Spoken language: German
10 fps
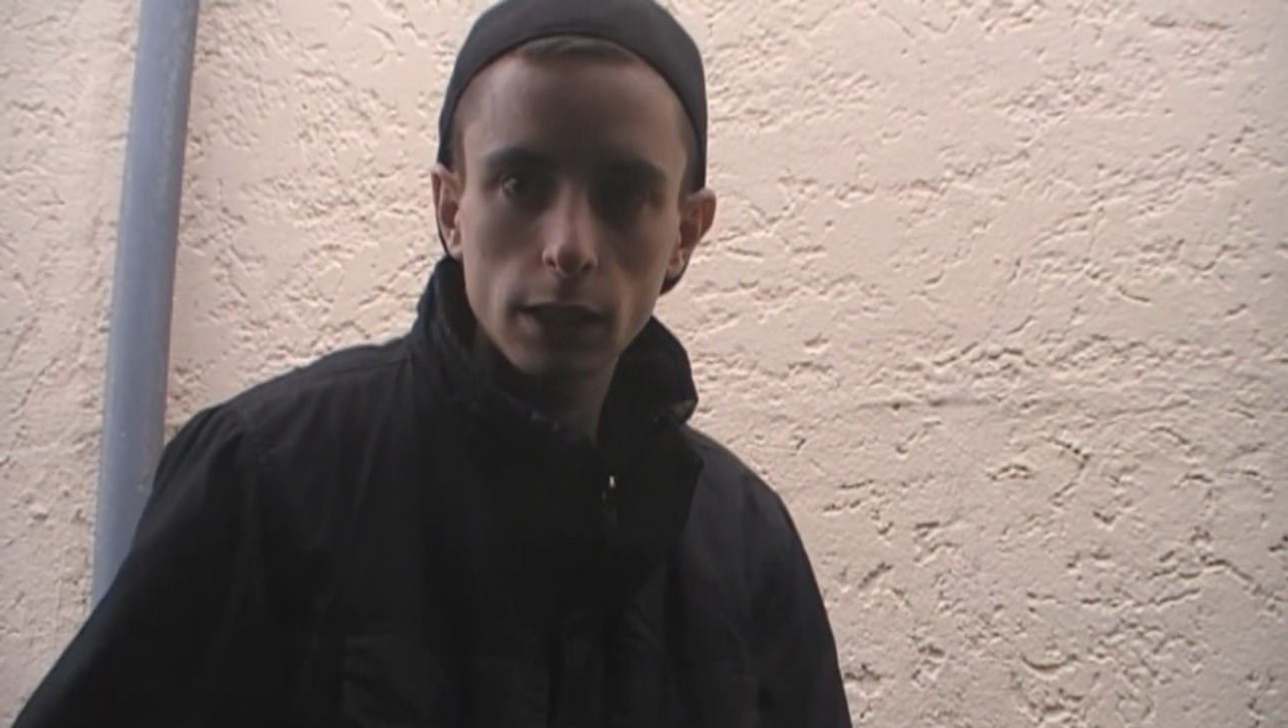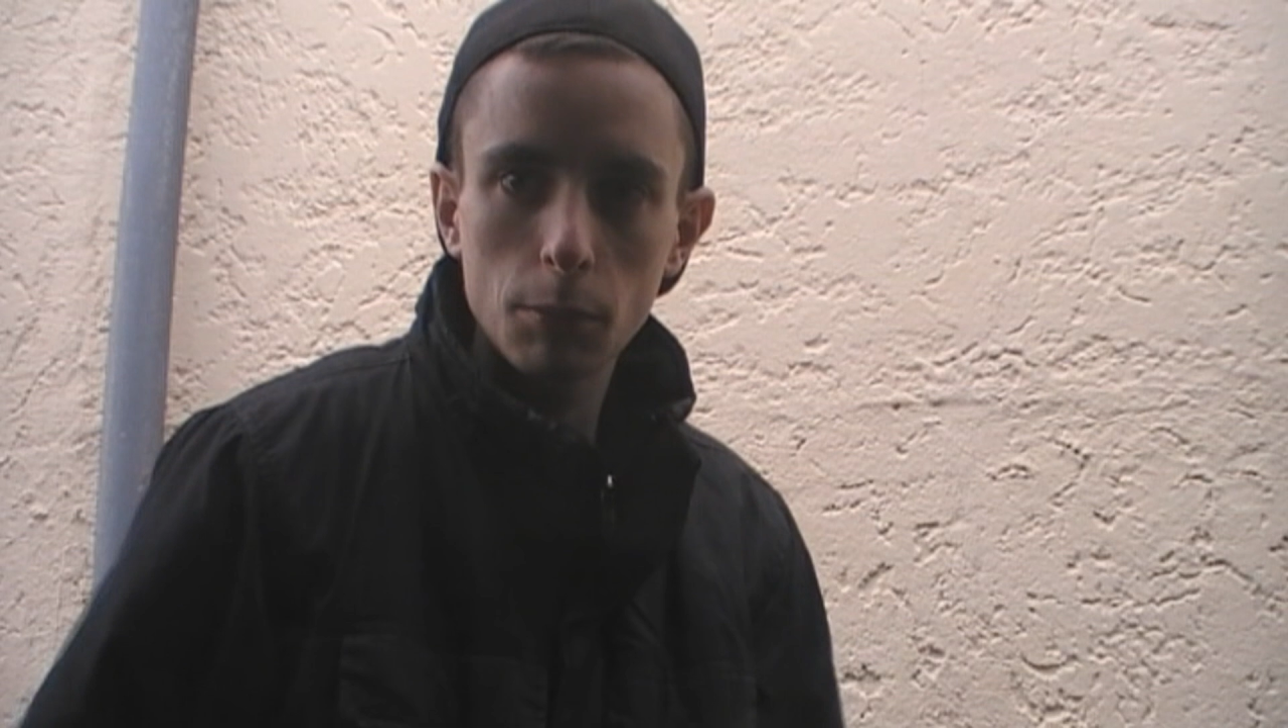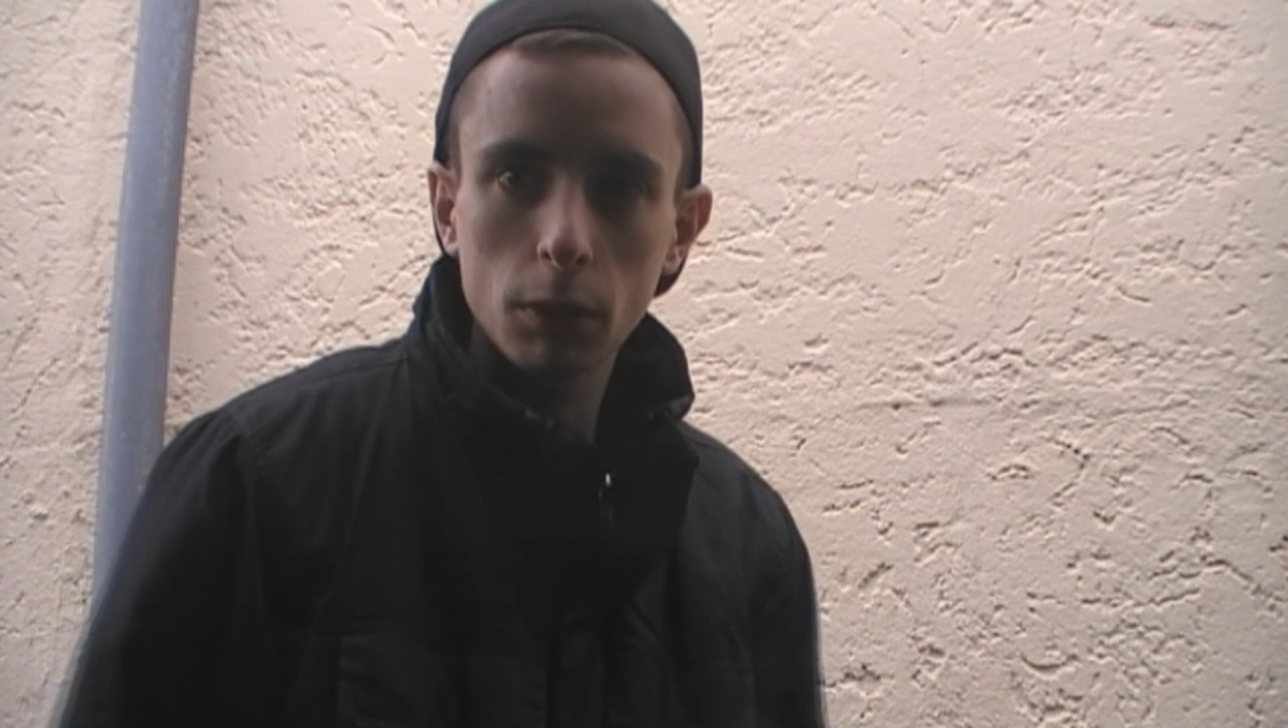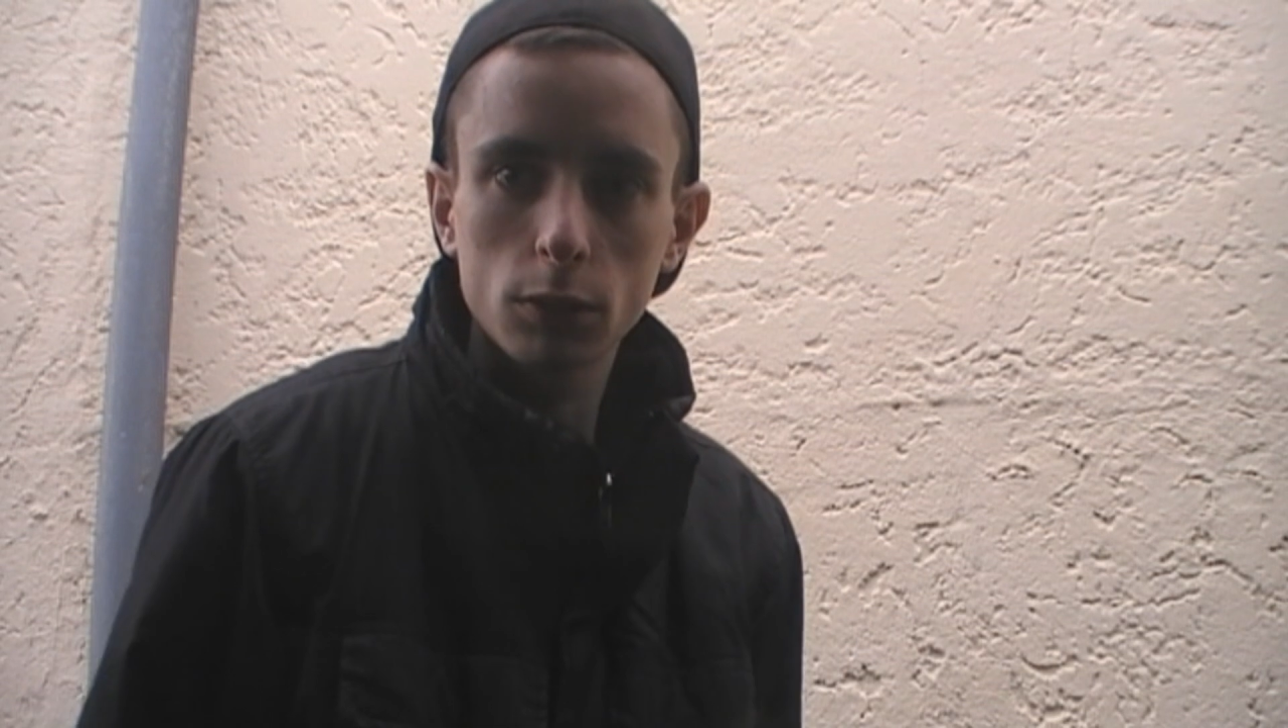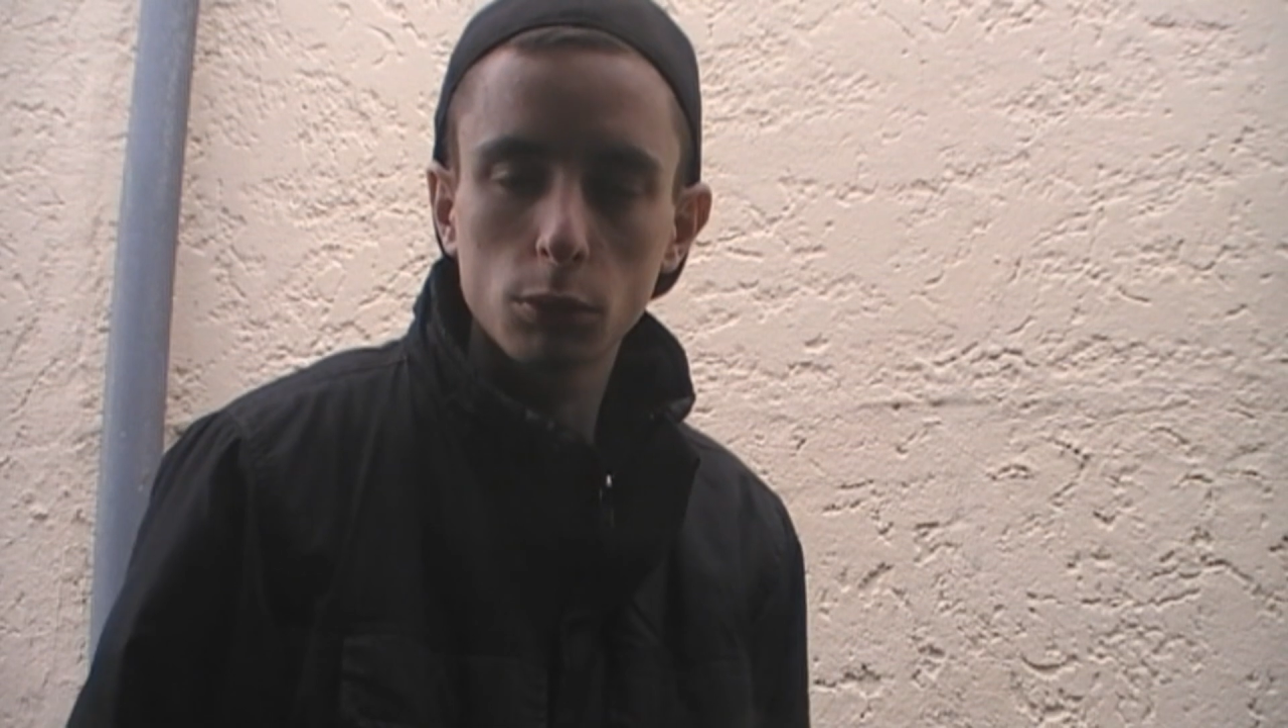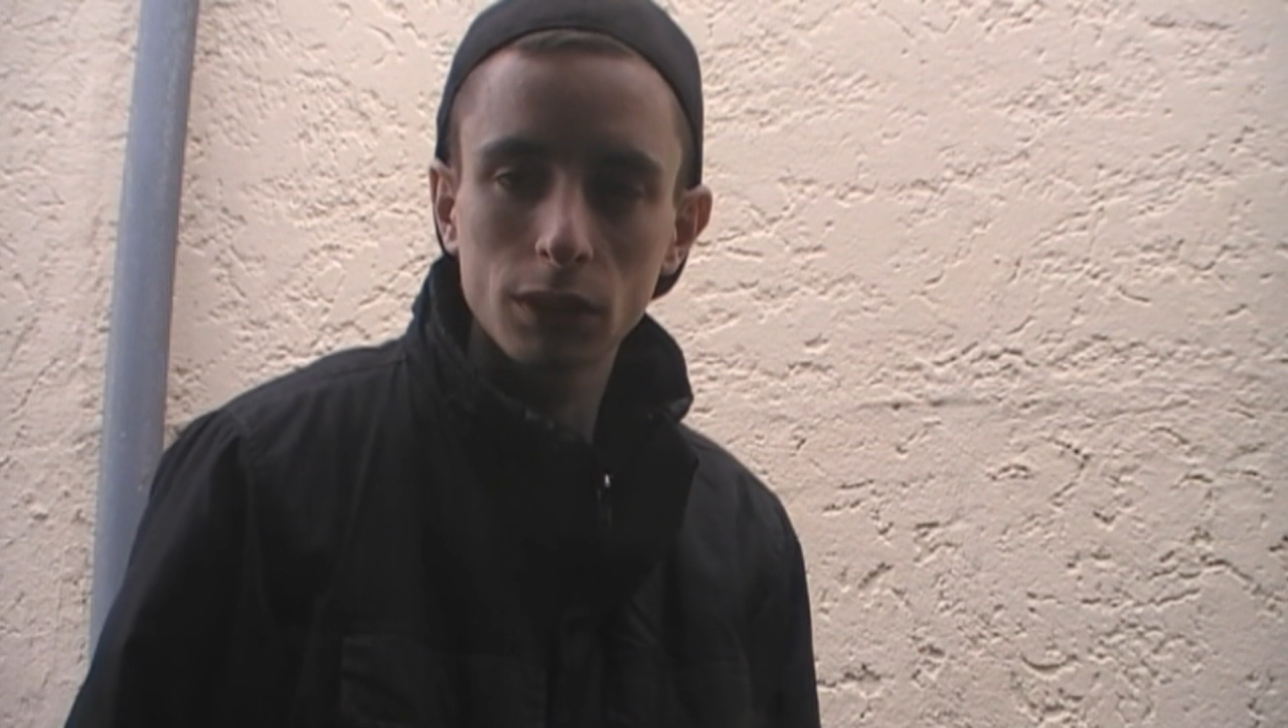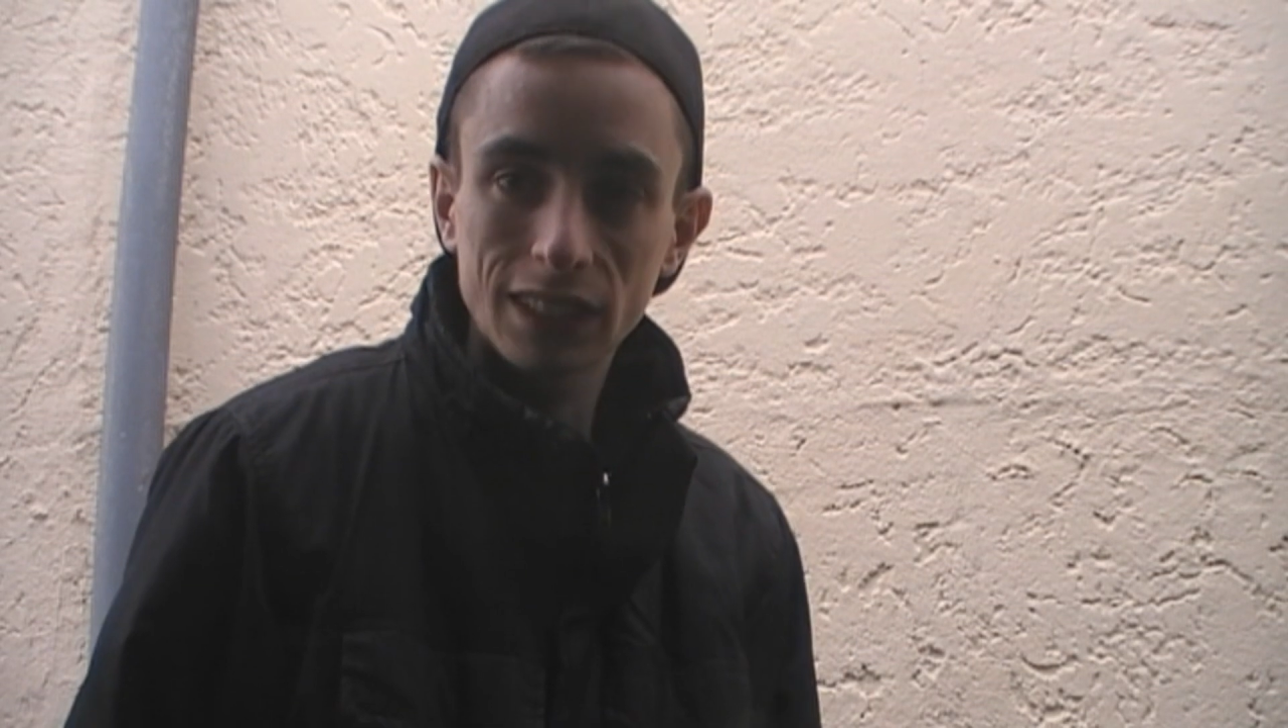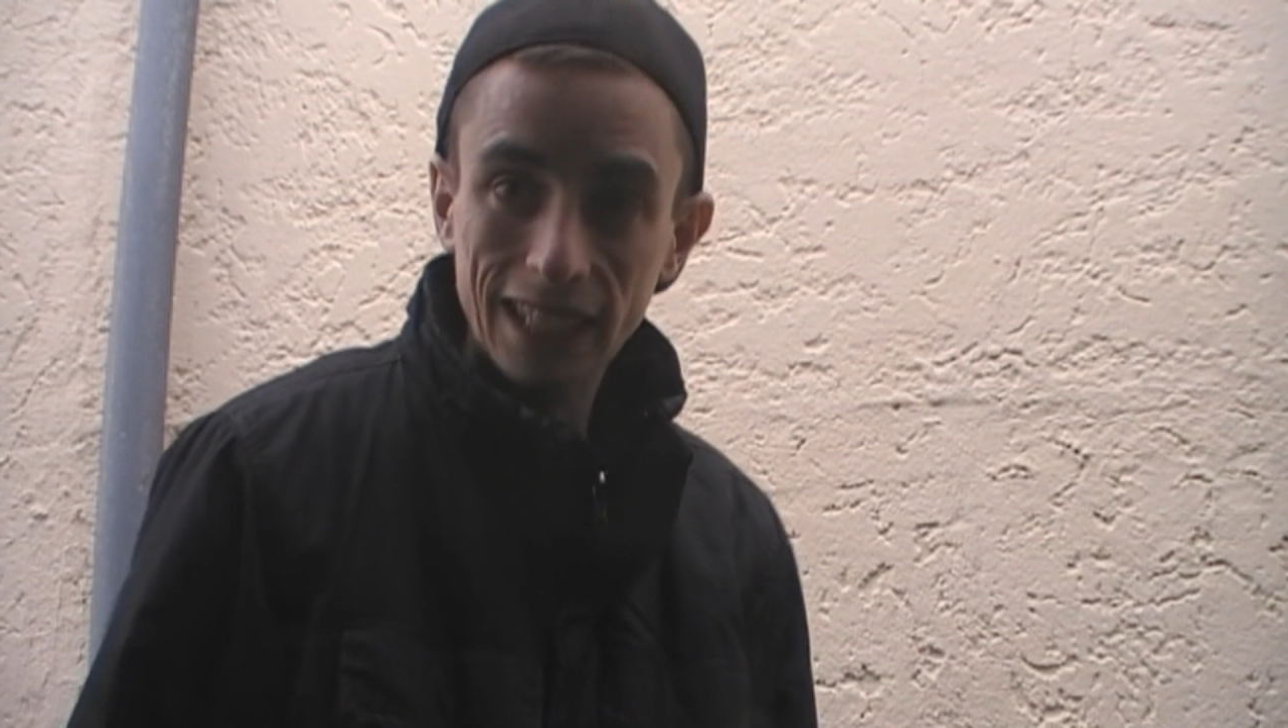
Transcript: Temperaturen